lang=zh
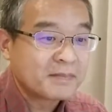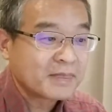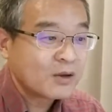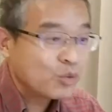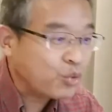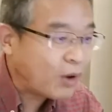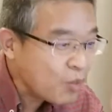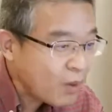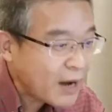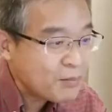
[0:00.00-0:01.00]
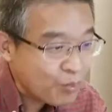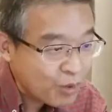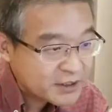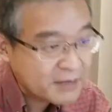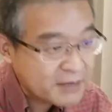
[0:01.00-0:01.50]
狂挖
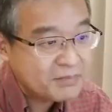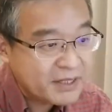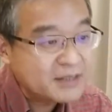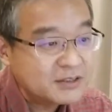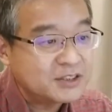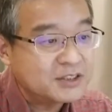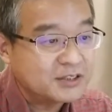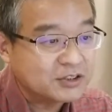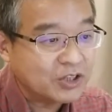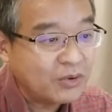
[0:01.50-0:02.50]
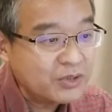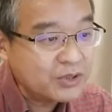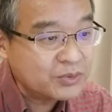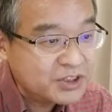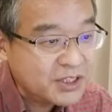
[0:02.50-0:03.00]
摩羯民营企业早
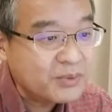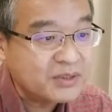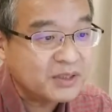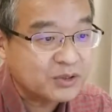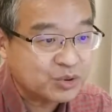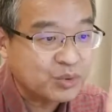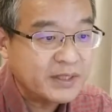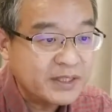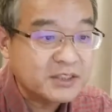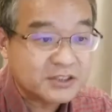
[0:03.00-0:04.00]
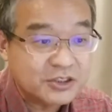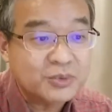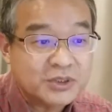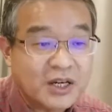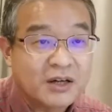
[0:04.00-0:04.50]
有结论的所谓历史
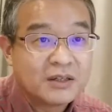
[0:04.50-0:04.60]
旧账，